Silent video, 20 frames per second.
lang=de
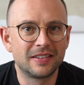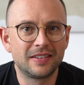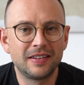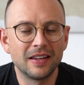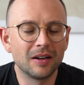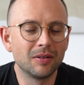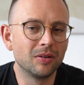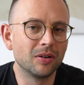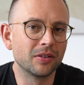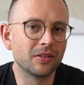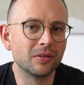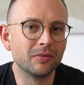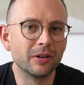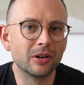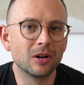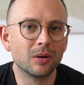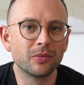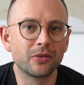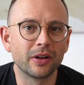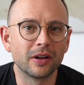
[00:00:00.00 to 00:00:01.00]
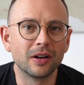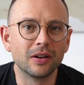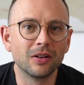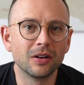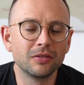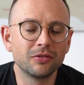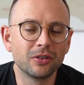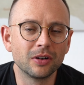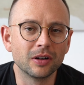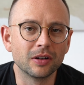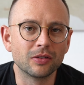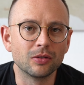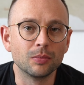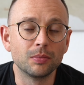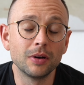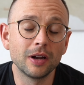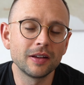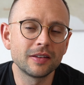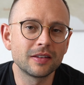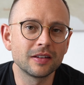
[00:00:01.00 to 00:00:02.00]
Servus und willkommen zu einer neuen Folge zu
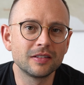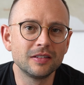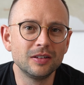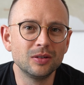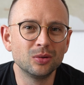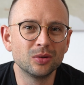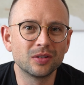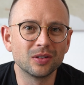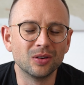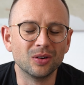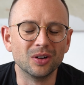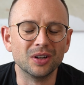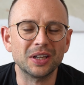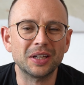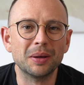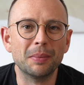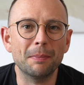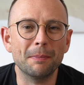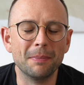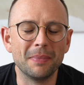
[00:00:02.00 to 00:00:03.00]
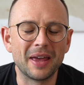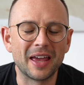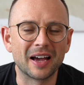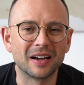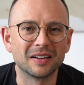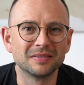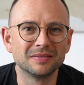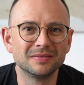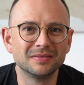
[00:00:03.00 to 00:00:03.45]
PlayStation News und mehr.